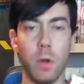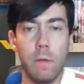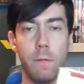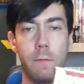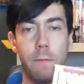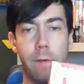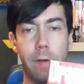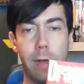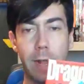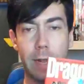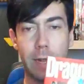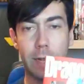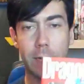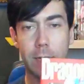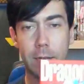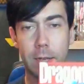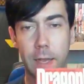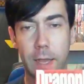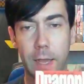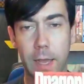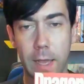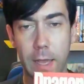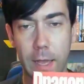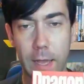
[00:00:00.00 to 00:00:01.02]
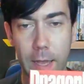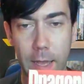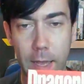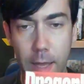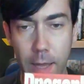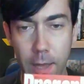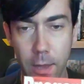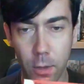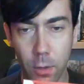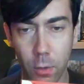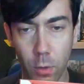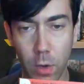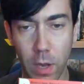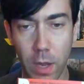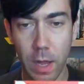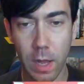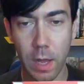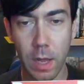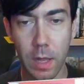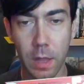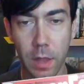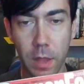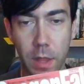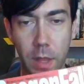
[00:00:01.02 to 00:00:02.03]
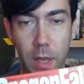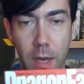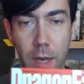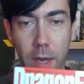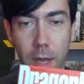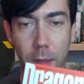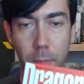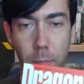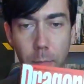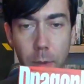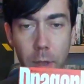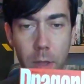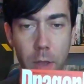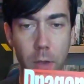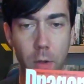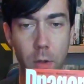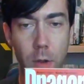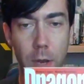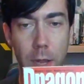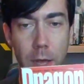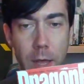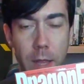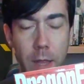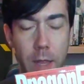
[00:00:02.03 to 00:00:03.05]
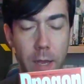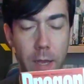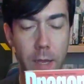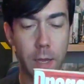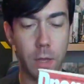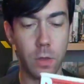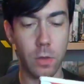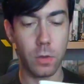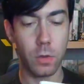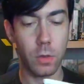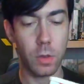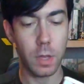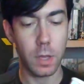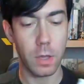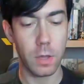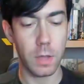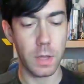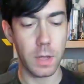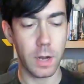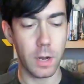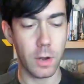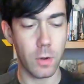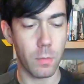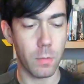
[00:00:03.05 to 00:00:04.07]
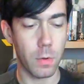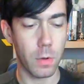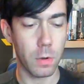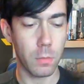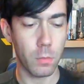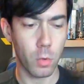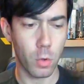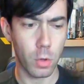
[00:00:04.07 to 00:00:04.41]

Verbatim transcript: Fall, que es una serie española de cachondeo de Dragon Ball,